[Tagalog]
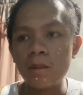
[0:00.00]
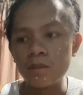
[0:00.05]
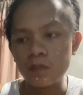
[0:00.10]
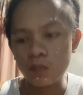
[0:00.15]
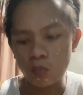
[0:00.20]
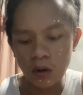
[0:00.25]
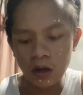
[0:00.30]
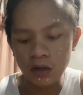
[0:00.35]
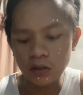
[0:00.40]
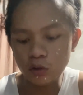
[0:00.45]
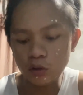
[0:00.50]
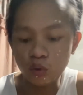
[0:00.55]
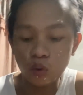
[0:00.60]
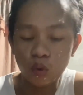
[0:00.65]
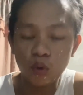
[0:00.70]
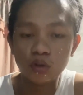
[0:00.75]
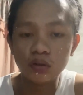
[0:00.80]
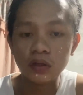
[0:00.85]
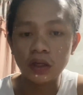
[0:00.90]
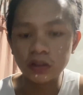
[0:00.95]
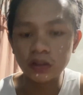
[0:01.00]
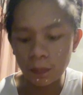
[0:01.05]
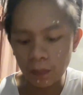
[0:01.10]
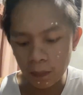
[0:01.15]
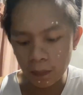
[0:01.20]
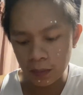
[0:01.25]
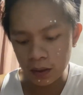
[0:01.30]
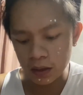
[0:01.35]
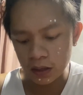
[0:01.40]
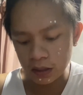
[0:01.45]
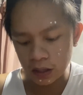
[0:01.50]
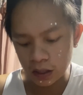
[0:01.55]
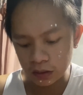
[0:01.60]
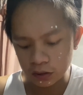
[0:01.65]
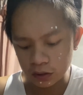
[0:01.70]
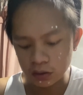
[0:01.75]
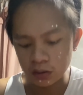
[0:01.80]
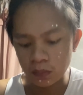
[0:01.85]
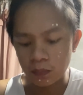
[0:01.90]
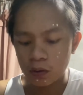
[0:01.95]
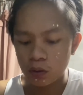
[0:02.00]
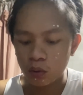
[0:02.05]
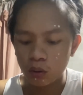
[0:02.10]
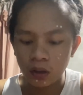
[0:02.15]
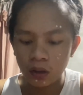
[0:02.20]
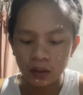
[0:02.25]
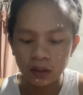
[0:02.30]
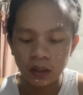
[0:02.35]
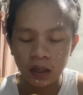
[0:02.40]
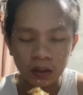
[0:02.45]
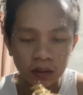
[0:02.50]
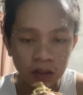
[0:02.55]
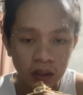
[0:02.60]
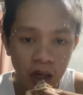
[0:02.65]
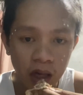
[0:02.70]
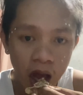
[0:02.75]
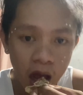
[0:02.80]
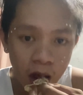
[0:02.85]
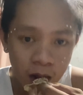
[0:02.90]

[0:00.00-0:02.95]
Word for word: Malaking tulong na yun sa pamilya natin, sa magulang natin.